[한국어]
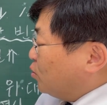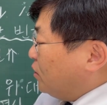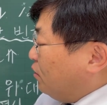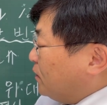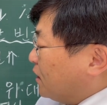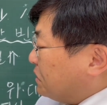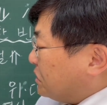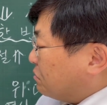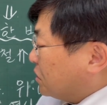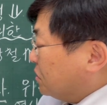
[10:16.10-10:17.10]
퇴원하게
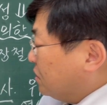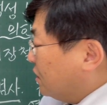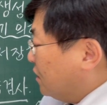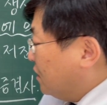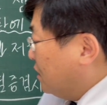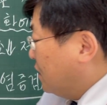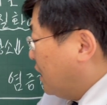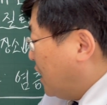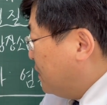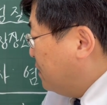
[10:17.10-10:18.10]
되면은
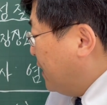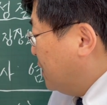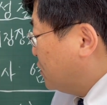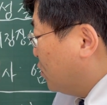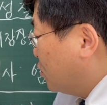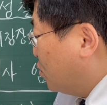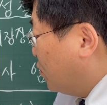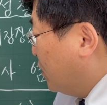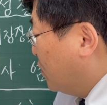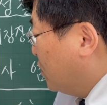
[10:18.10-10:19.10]
한 달 정도
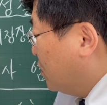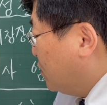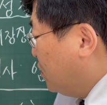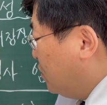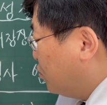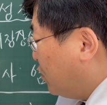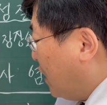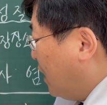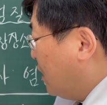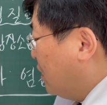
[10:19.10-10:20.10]

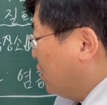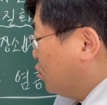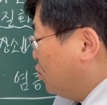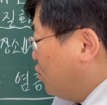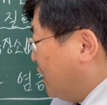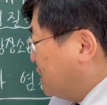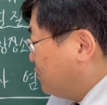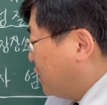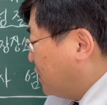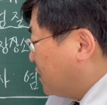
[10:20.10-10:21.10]
이후에 또는
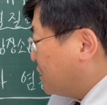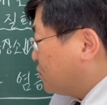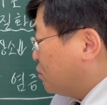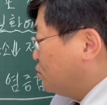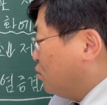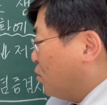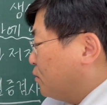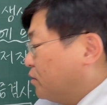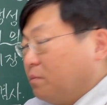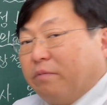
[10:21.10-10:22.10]
환자분에 따라서는
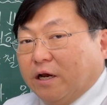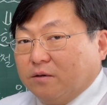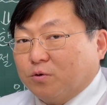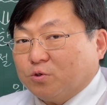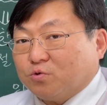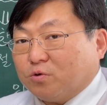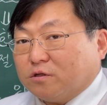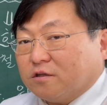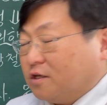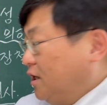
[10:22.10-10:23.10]
조금 더 빨리 볼 수도
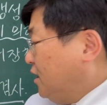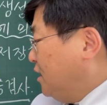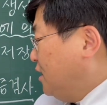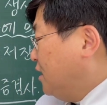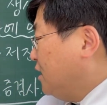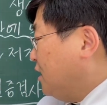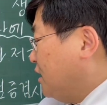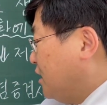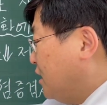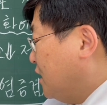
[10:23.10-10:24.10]
있는데
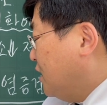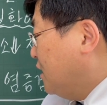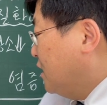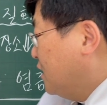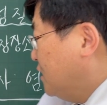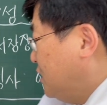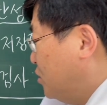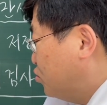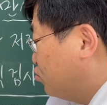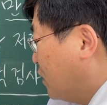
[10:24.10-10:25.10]
예,
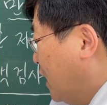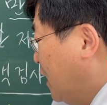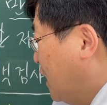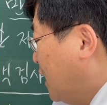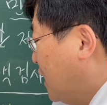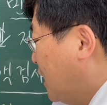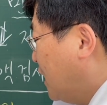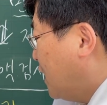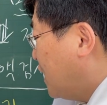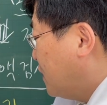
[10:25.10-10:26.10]
2주나
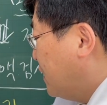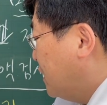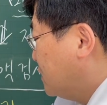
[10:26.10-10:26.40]
한 달